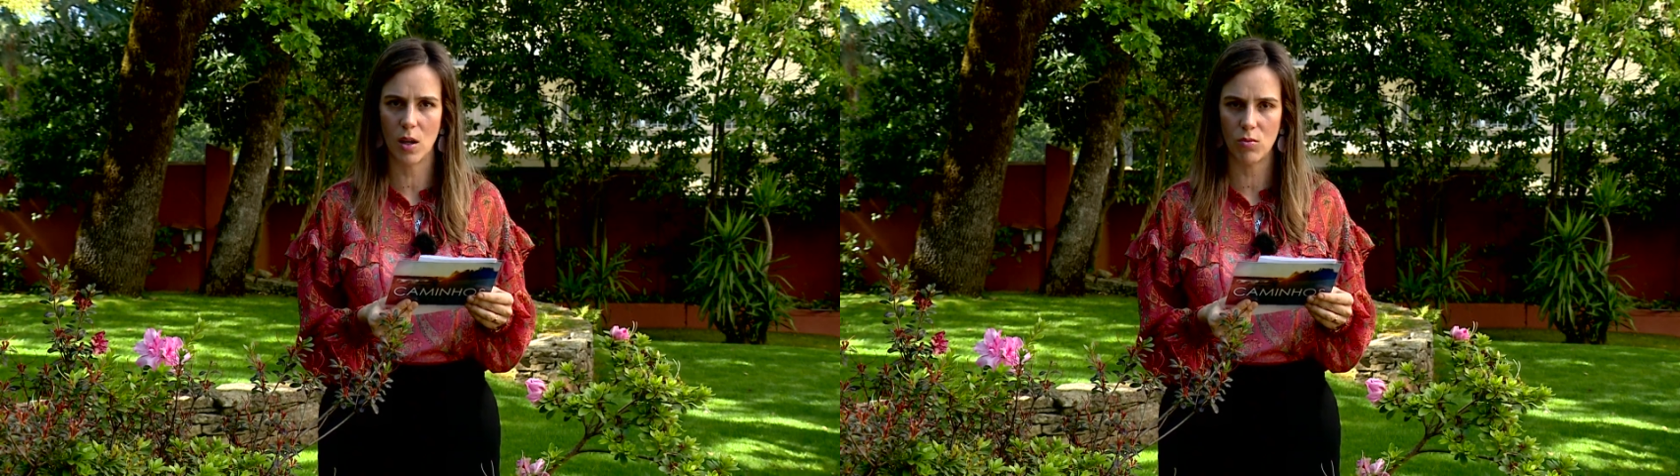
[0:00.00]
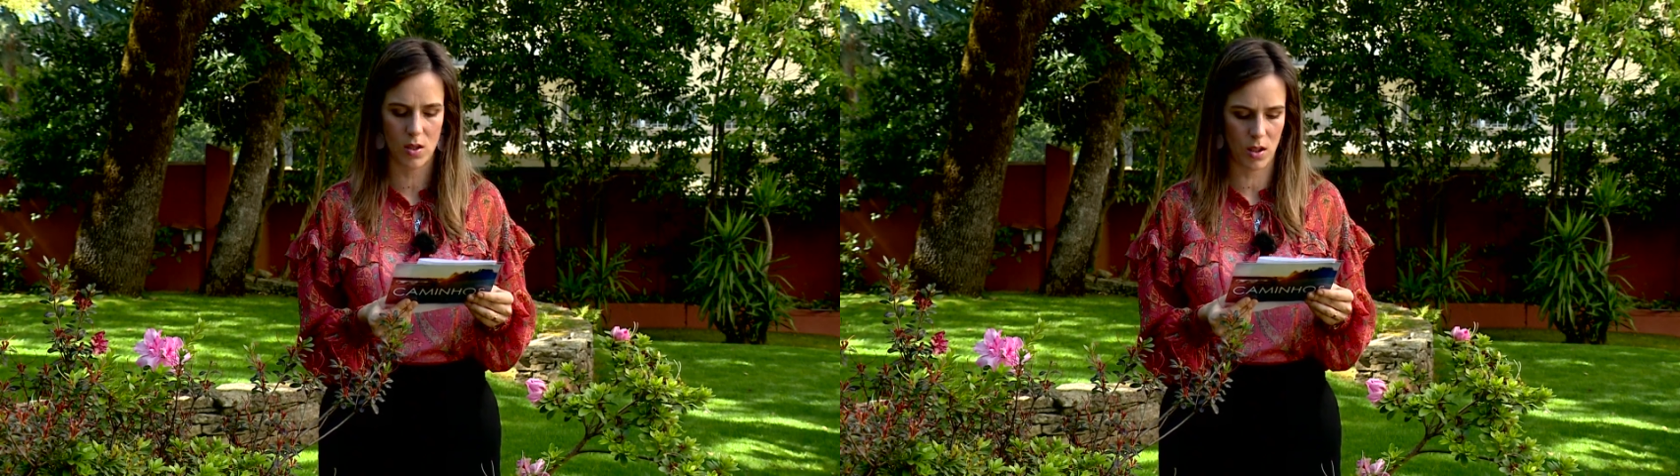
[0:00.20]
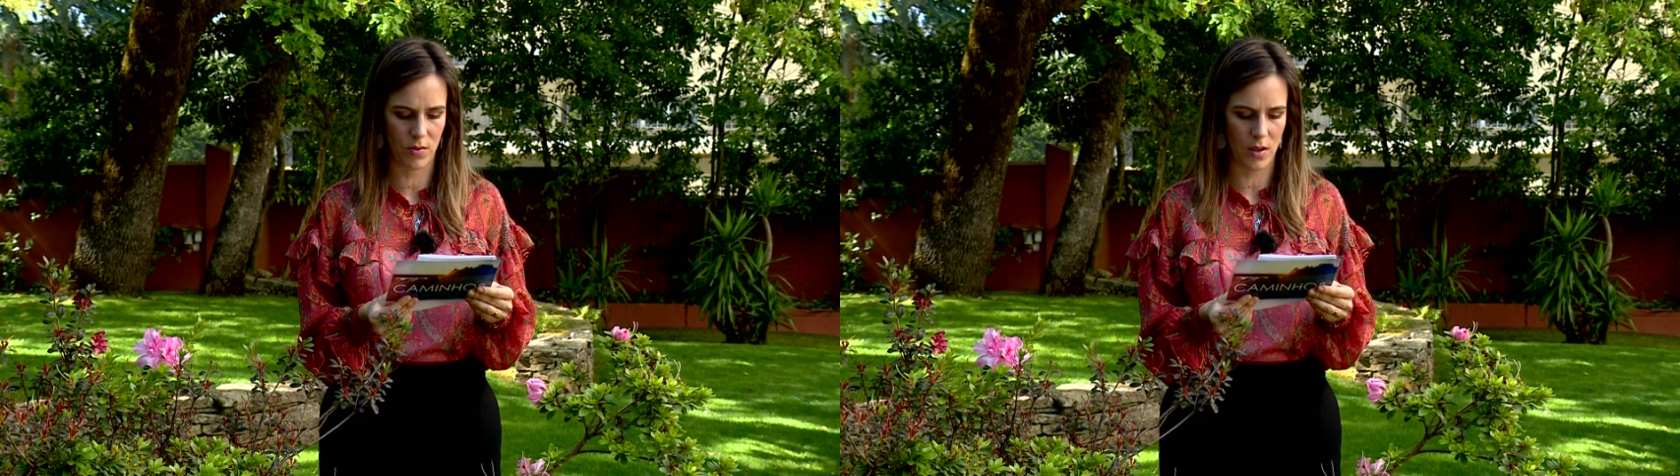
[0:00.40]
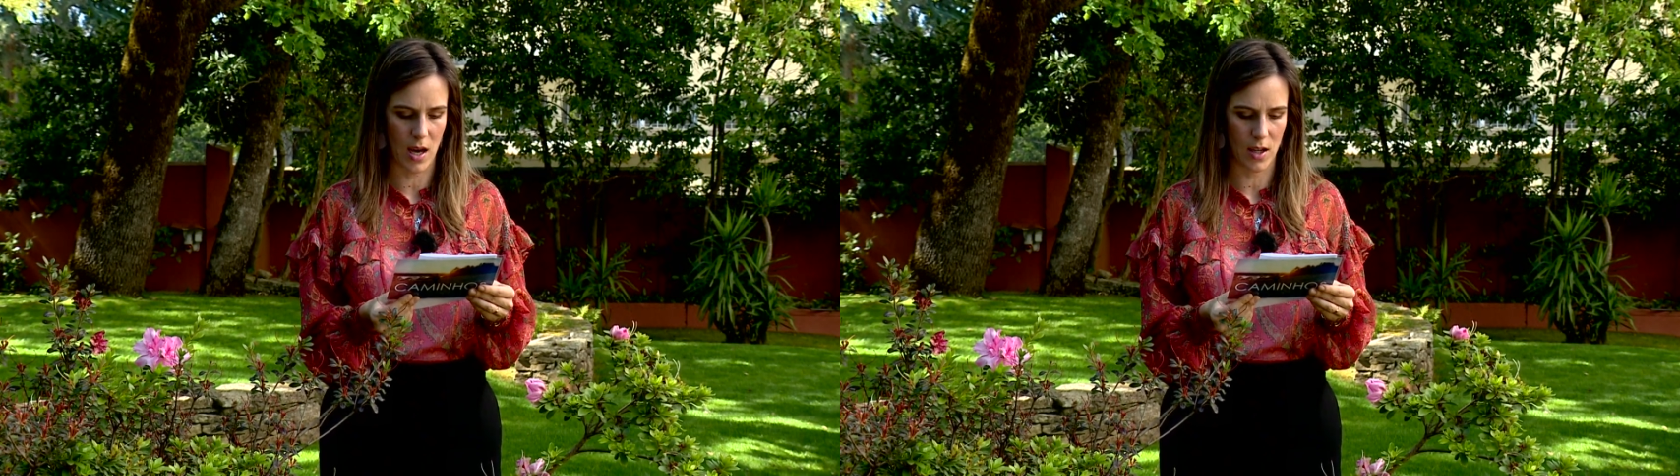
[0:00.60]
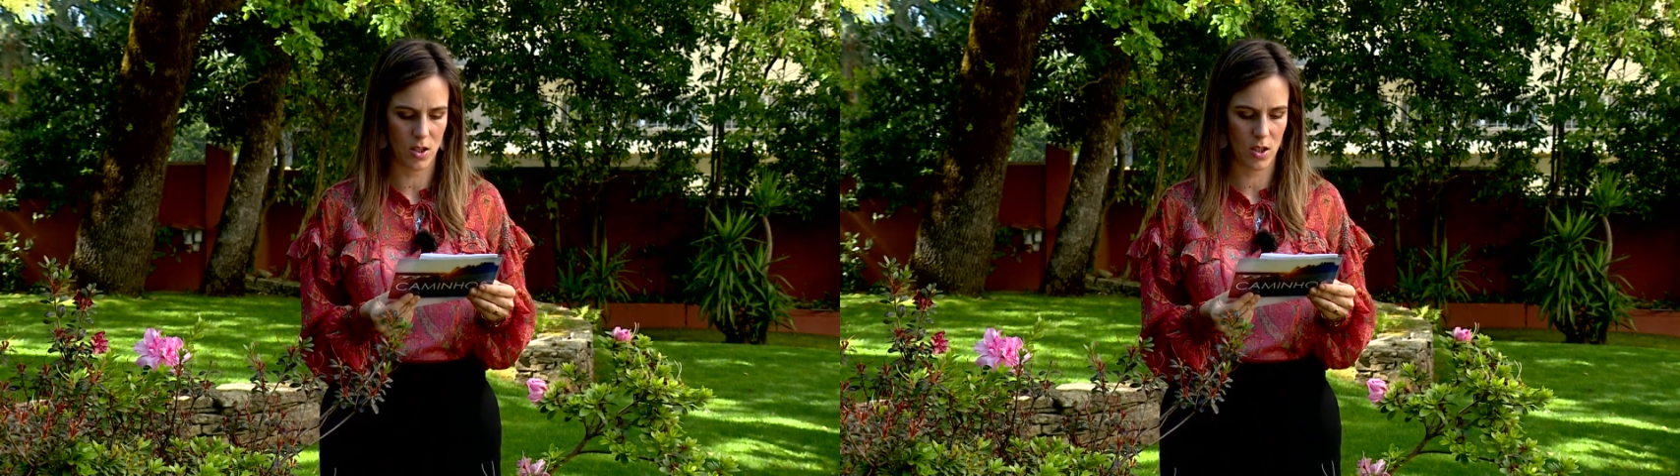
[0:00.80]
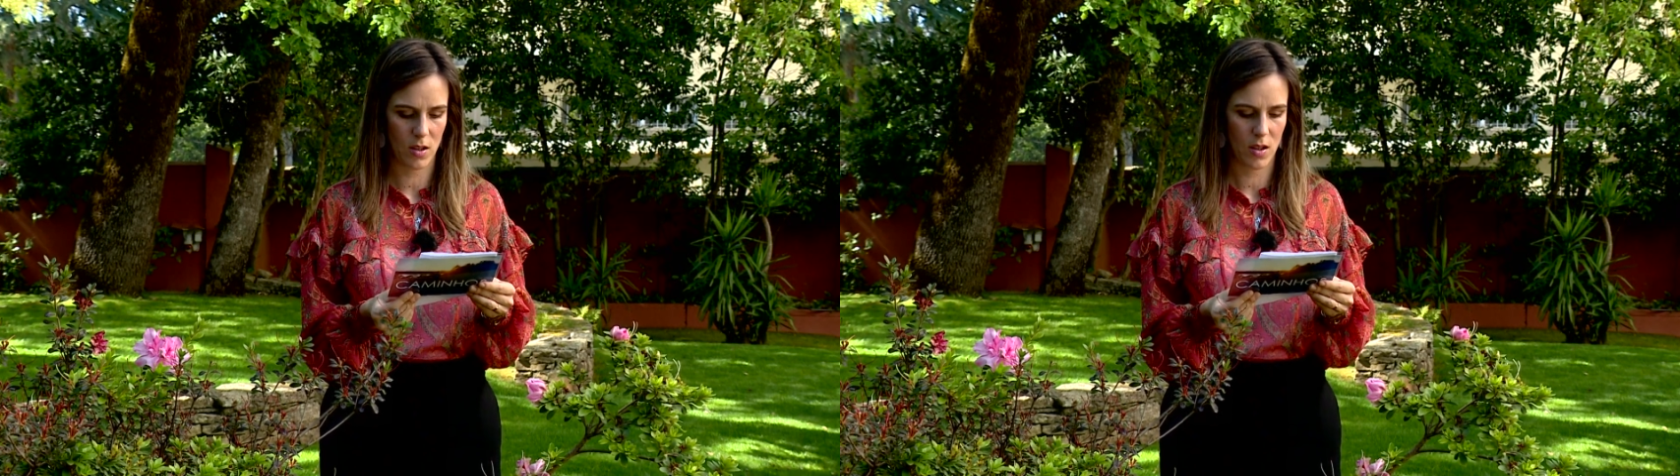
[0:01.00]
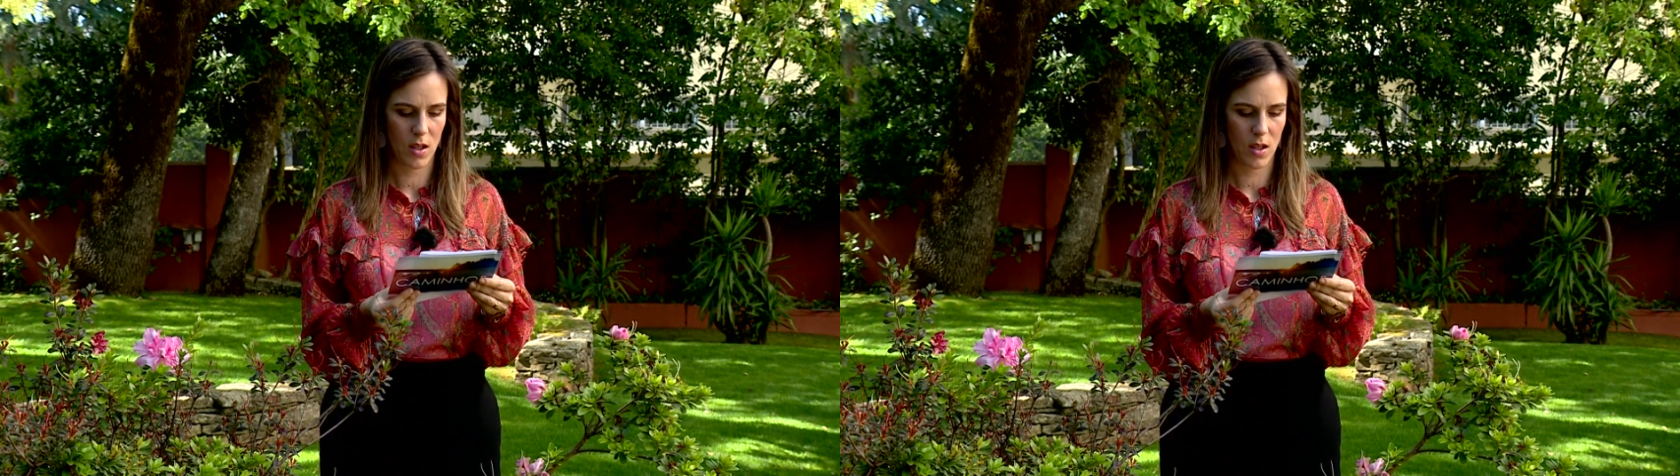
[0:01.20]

tão triviais.